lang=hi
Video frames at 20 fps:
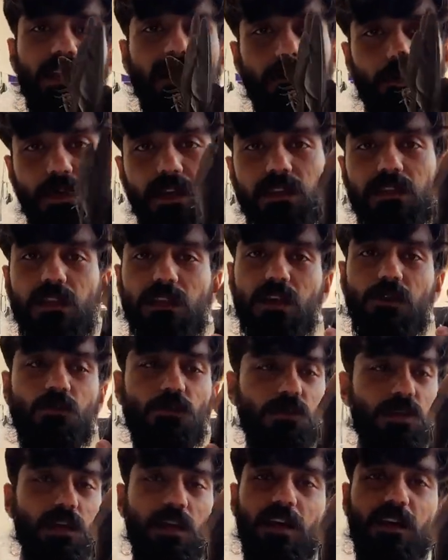ये फेंक देता हूँ
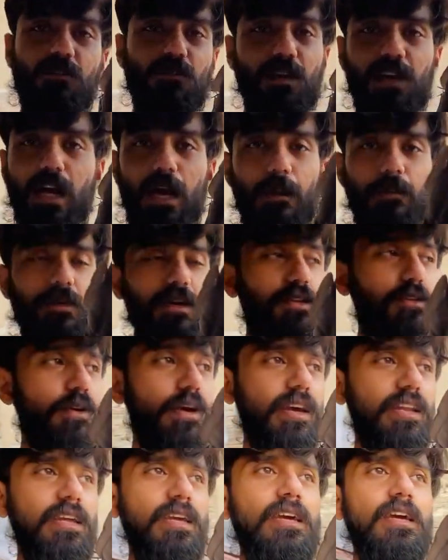और क्या करूँ काम के तो
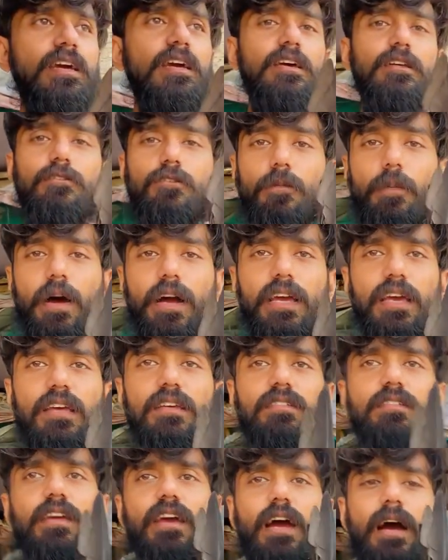है नहीं तो भाई
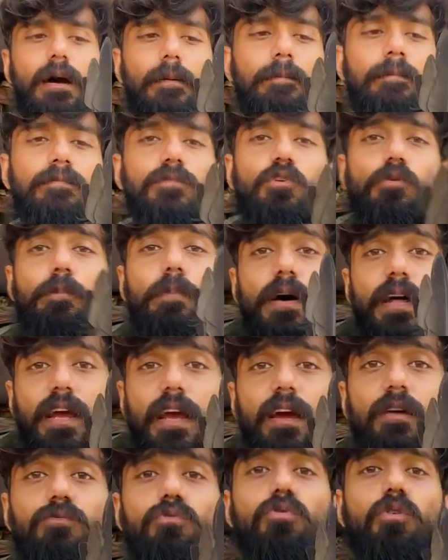इसके हम जो पर
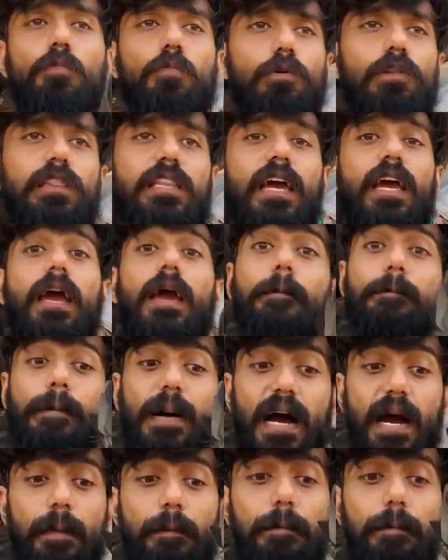हैं उनको बोलते हैं पाए